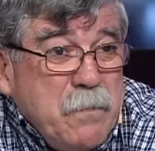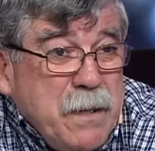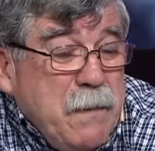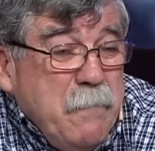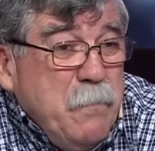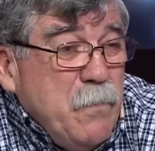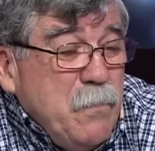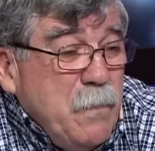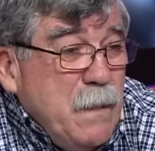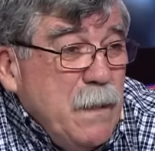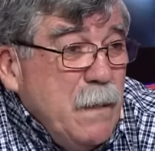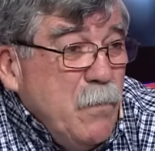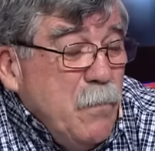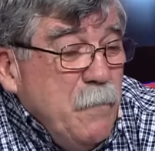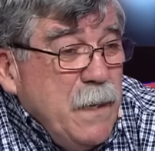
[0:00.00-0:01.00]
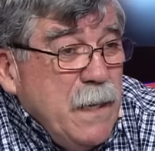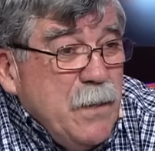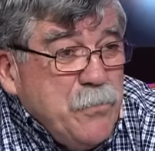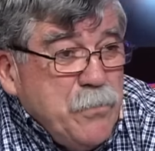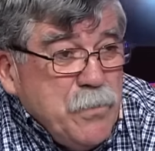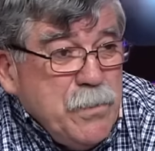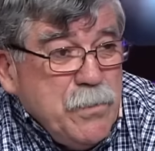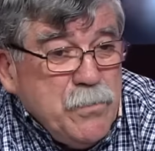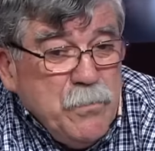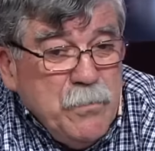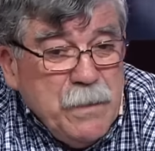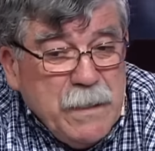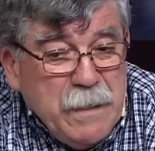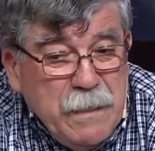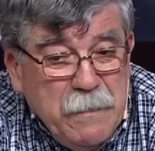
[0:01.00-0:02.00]
Por ejemplo, en el 2014
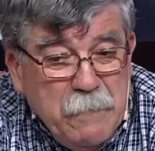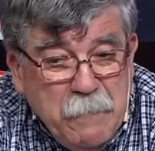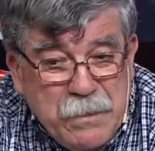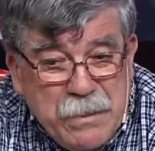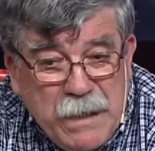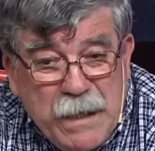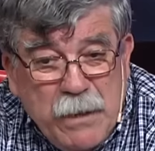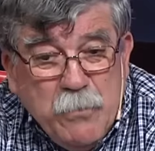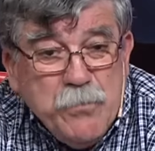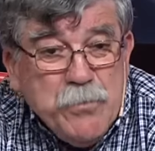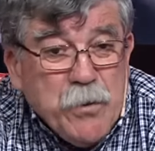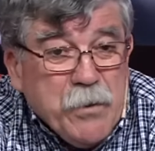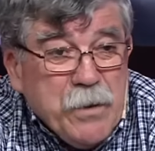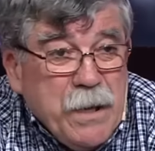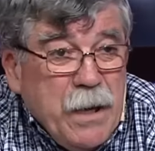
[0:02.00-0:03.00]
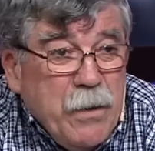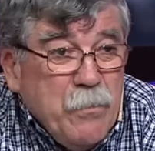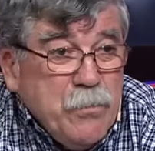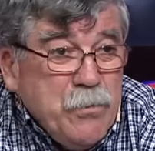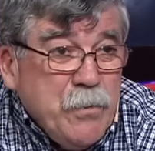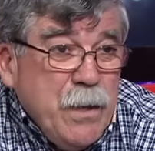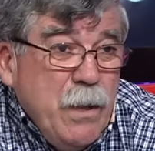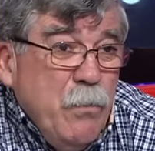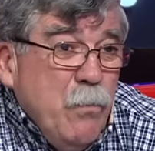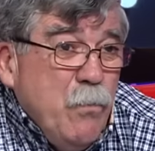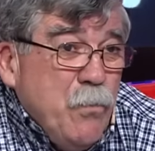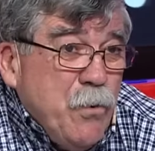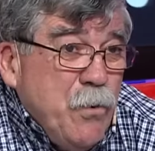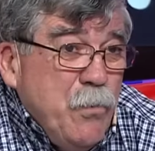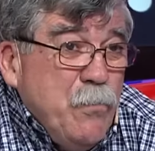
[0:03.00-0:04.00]
tuve que investigar un tornado. El tornado
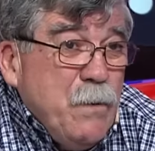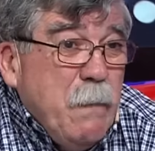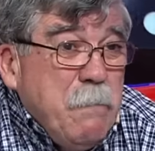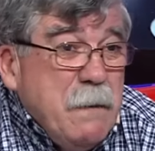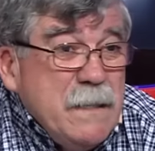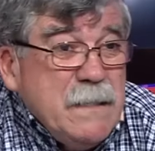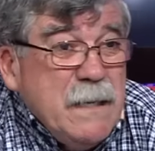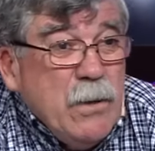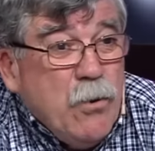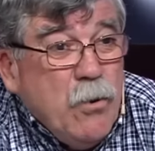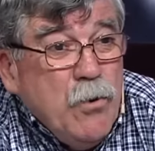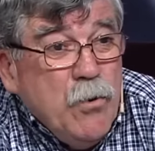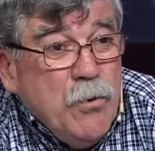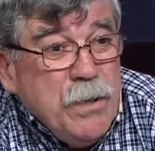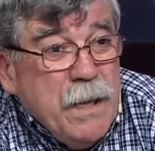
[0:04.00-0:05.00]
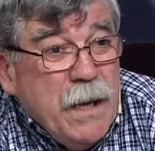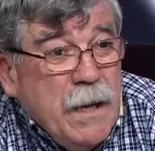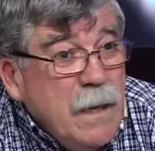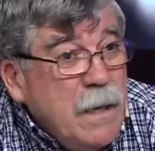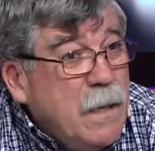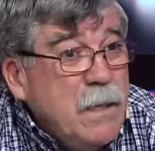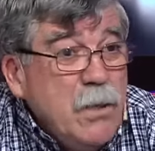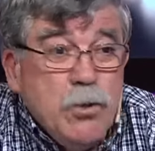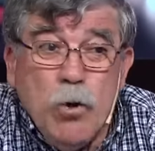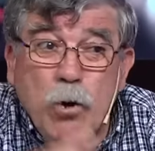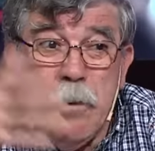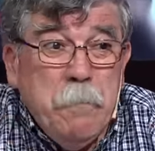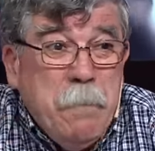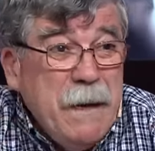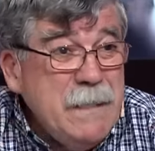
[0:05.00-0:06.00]
ocurrió en una playa de Colonia y todo
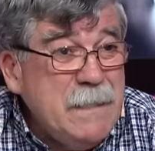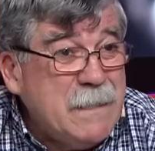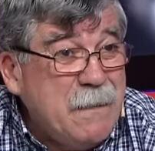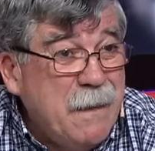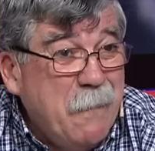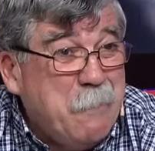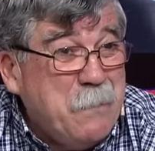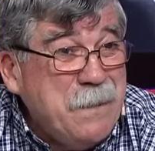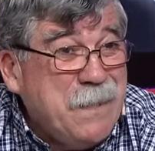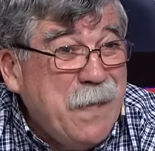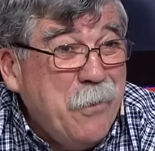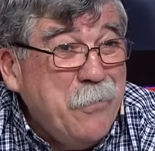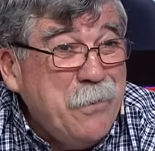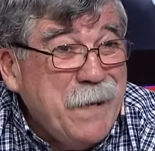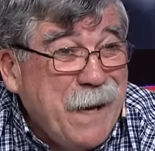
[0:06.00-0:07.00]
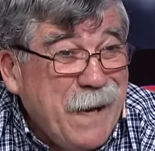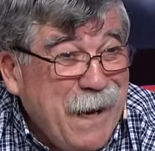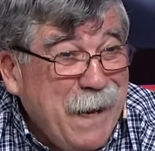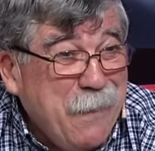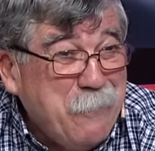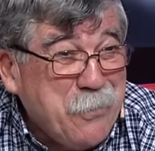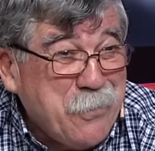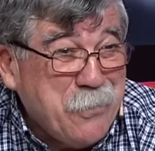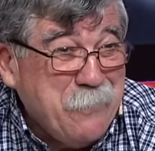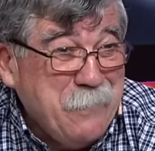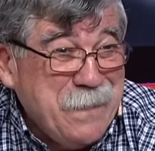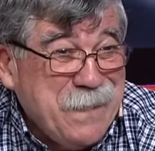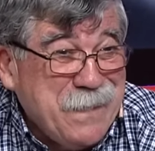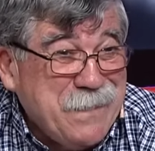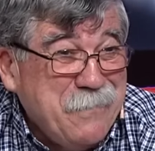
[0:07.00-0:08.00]
el país estaba pintado de naranja por
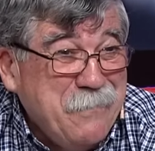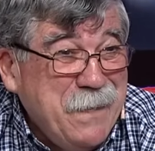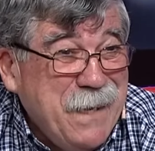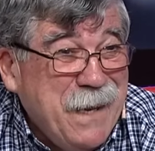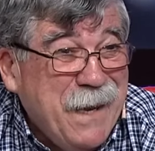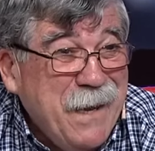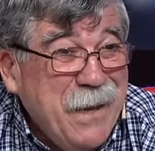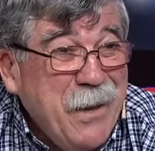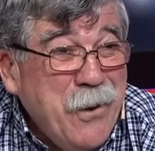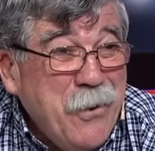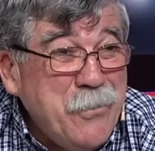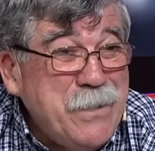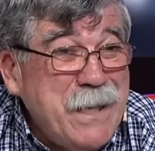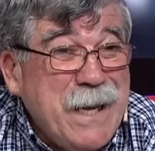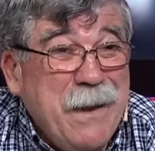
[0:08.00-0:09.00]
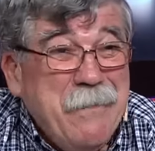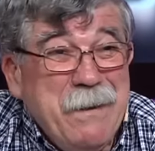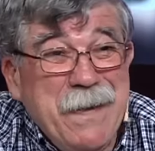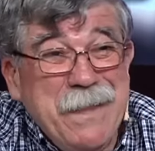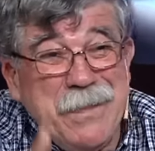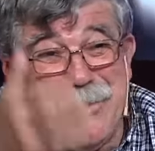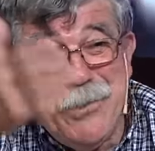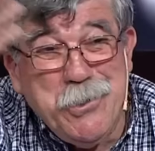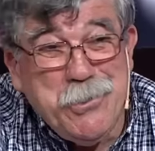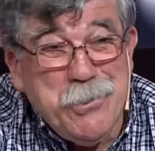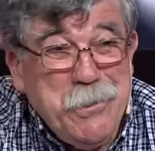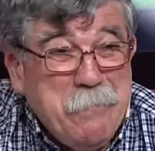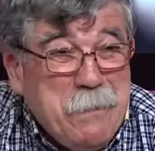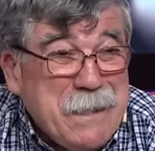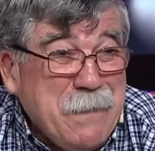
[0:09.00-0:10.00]
tormenta severa. O sea que había 18
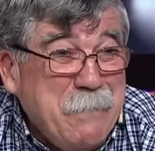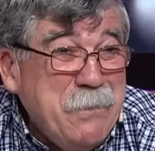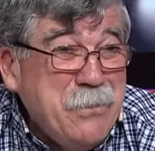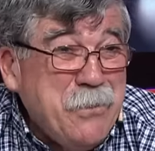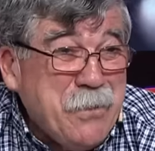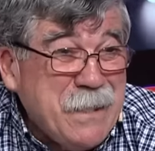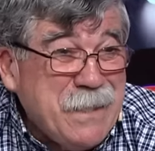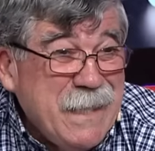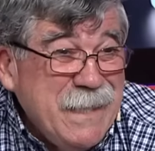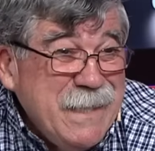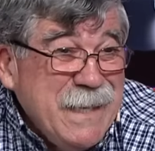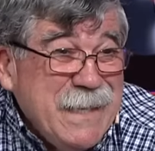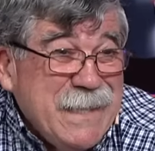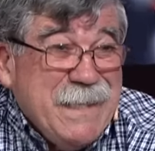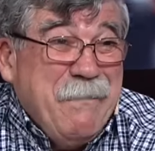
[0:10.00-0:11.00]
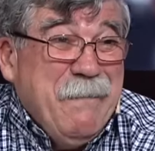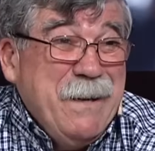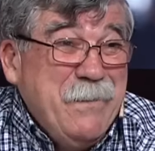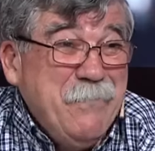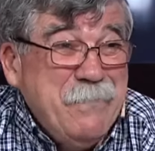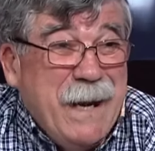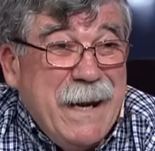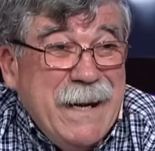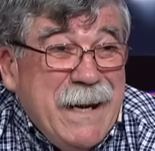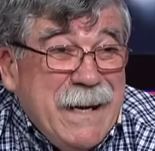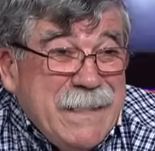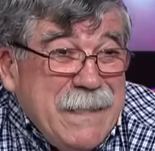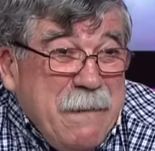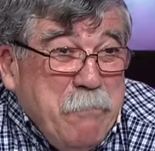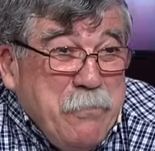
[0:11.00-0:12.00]
departamentos restantes que estaban en una mm.
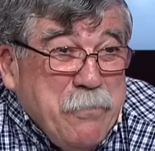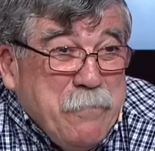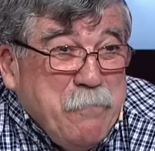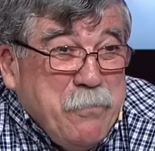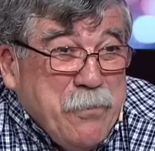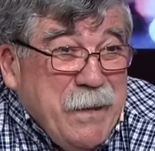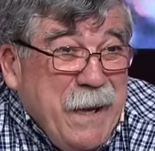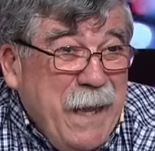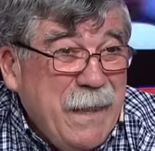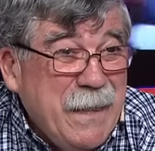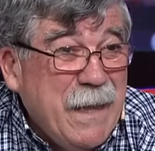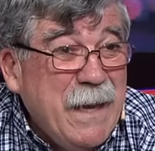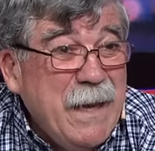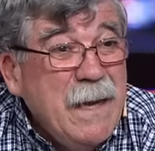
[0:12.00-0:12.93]
alerta por, por nada.